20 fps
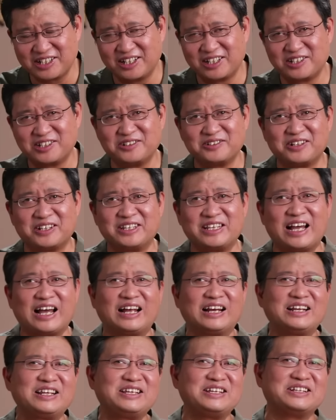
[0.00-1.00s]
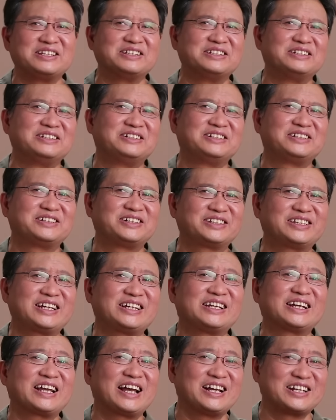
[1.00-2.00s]
承受的压力呢，这
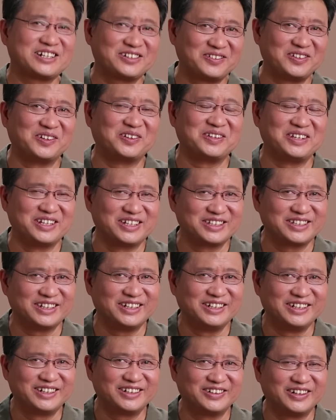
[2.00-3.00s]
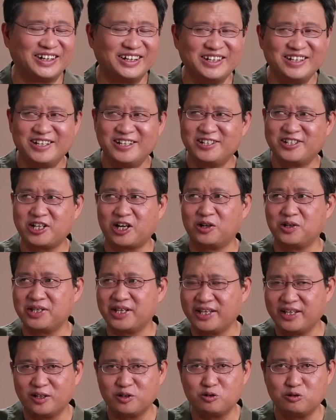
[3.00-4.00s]
大家看是不是有意思，是吧？朝
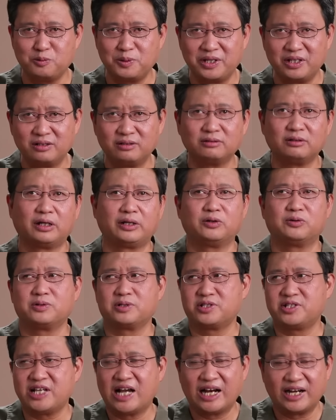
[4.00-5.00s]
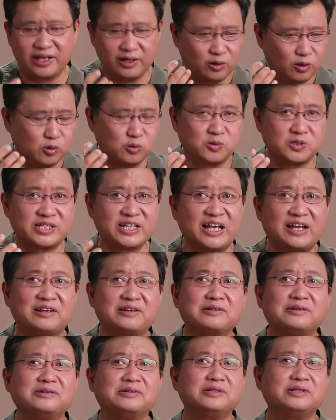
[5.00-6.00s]
鲜要出兵，哎呦，家里洪灾
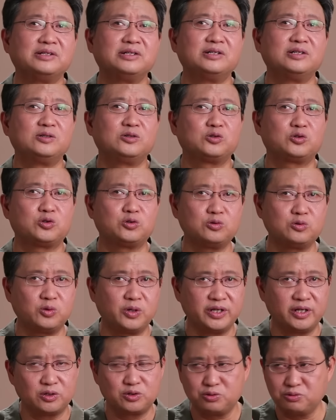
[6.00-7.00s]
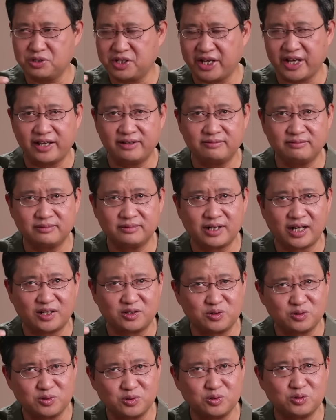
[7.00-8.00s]
了。 中国要出钱
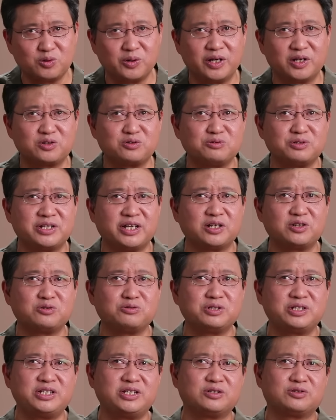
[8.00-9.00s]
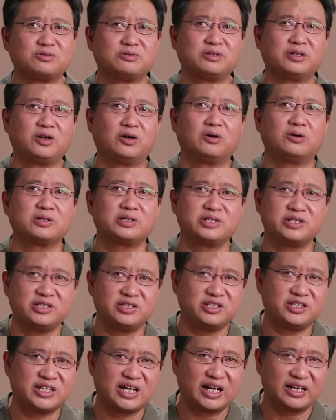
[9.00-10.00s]
啊！中共国要出钱出技术，哎呦，自
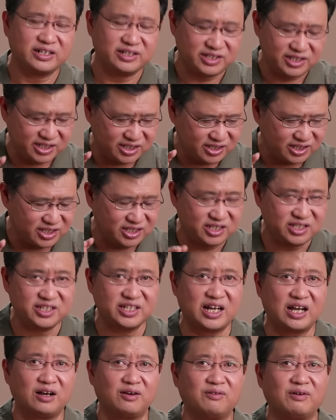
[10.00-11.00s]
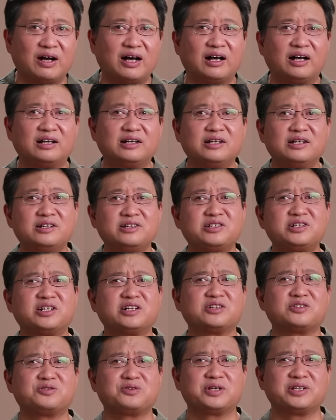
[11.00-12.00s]
己家里经济下滑，
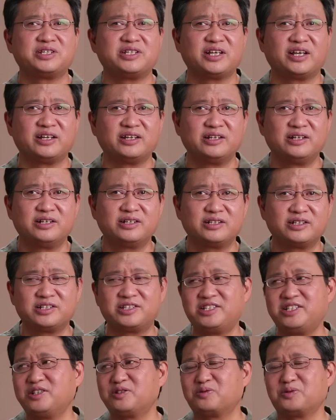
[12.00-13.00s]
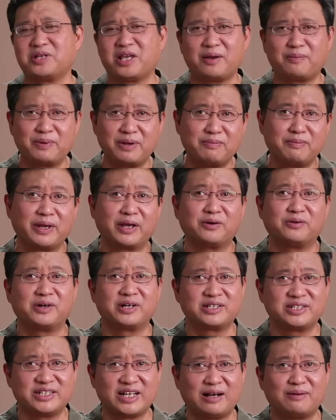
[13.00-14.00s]
正缺钱，那技术也被美国
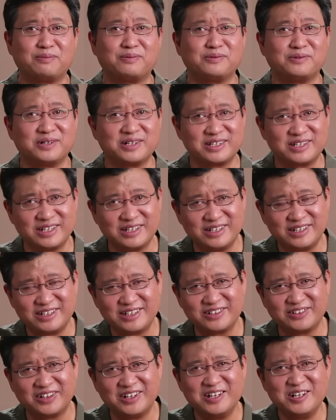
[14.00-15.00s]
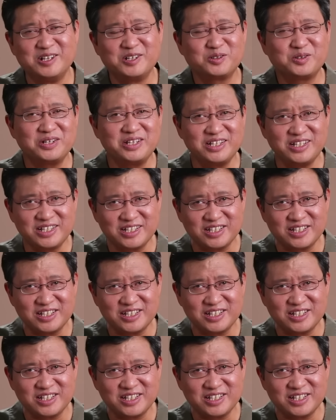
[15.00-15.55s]
人卡脖子，是吧？所以你